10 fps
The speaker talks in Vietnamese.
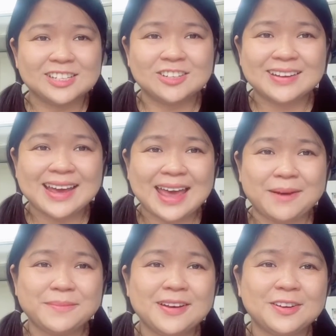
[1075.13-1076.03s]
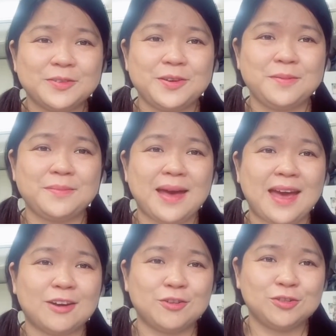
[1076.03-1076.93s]
Sư ca cảm ơn quý ông
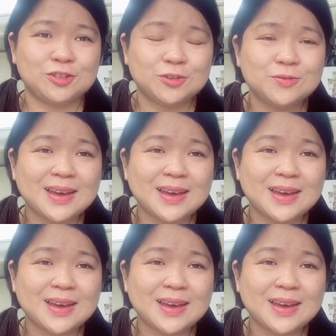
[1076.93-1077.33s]
bà, cô chú,